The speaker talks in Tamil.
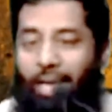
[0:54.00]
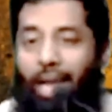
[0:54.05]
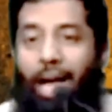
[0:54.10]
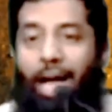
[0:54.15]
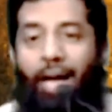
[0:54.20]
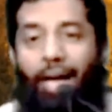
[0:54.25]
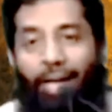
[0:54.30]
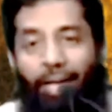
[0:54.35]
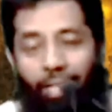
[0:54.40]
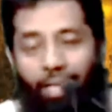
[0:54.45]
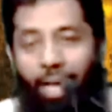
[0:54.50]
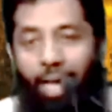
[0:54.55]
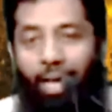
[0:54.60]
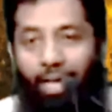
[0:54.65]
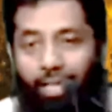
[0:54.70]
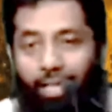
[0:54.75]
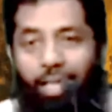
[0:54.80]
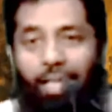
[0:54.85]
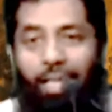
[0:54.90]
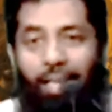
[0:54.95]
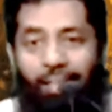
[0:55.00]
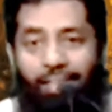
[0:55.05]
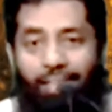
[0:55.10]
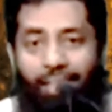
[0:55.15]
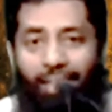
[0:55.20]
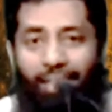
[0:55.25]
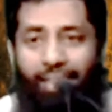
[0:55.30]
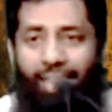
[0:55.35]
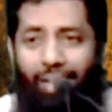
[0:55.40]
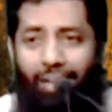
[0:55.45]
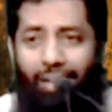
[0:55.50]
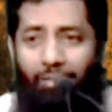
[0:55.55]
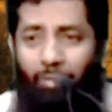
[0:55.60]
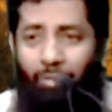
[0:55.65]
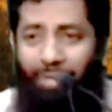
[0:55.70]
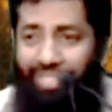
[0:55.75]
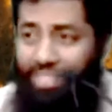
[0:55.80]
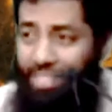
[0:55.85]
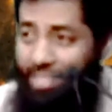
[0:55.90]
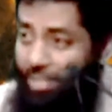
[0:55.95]
நாங்க நான் என்ன நினைக்கிறேன்னா
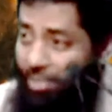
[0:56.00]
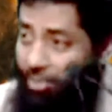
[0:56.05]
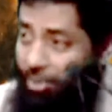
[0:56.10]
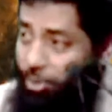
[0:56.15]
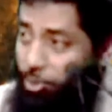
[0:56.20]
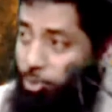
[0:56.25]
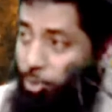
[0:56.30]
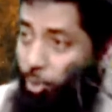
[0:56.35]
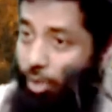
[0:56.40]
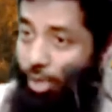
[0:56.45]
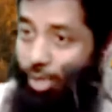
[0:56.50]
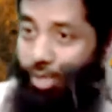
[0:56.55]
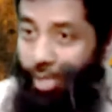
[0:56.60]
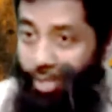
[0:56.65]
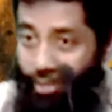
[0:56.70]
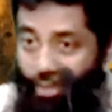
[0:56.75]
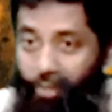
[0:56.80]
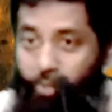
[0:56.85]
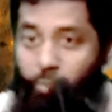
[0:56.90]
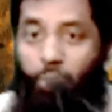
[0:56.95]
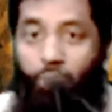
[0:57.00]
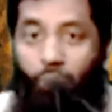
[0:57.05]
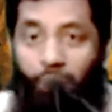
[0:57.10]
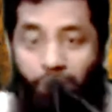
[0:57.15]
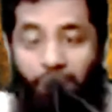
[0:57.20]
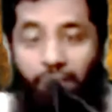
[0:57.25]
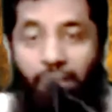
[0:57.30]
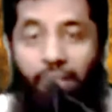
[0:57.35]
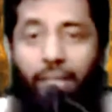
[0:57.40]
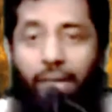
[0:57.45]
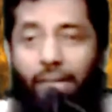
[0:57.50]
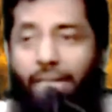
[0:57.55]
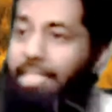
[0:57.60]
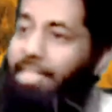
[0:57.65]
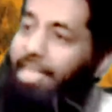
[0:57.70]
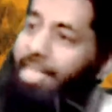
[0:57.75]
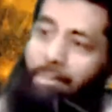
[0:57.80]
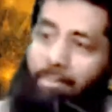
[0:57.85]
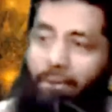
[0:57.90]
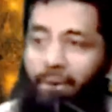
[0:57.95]
அவங்க வசியத்து சொல்ற கட்டம் ஒன்று வந்திருந்தா
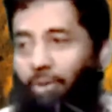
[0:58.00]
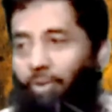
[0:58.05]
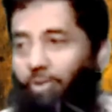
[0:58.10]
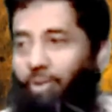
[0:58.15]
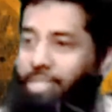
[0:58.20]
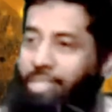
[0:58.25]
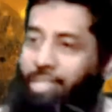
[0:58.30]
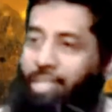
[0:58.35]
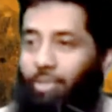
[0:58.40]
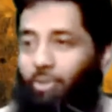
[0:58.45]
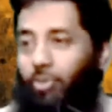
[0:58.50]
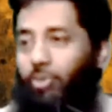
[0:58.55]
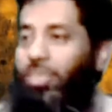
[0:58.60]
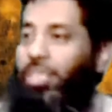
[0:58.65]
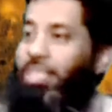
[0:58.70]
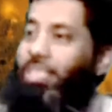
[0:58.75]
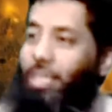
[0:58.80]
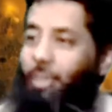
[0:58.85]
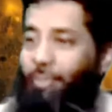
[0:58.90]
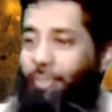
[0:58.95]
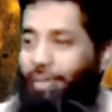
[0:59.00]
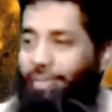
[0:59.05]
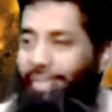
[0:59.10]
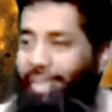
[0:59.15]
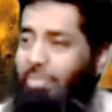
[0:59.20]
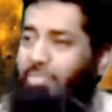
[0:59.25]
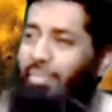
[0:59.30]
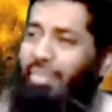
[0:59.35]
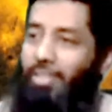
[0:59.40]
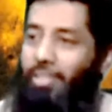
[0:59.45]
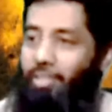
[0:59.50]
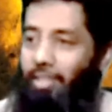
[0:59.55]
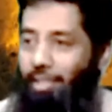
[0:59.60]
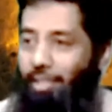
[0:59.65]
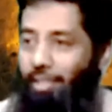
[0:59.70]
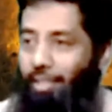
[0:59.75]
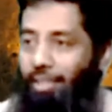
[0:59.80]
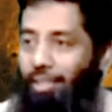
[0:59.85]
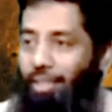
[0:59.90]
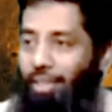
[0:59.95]
நிச்சயமா அவங்க வசியத்தோடு செஞ்சிருப்பாங்க
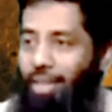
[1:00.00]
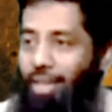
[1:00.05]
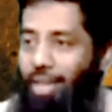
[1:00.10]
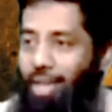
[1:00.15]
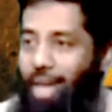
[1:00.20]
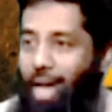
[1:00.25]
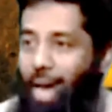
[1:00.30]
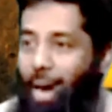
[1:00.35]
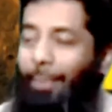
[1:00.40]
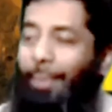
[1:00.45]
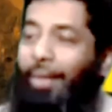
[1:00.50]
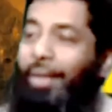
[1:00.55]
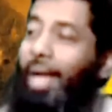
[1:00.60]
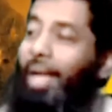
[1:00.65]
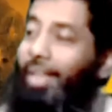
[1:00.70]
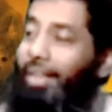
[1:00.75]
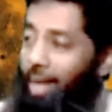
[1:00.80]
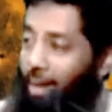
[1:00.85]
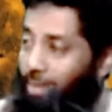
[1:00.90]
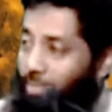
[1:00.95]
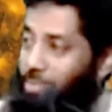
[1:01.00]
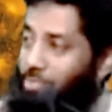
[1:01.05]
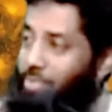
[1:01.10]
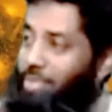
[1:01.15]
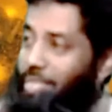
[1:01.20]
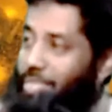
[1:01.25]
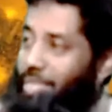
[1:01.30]
தர்மத்துக்கு அப்ப நான் தர்மம்